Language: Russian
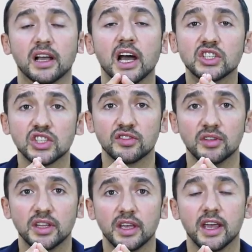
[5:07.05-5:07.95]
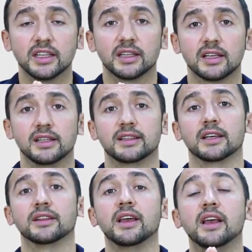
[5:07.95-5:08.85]
качественный этот
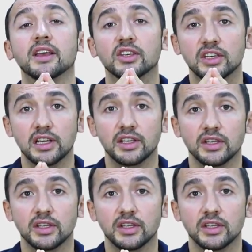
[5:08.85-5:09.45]
контент или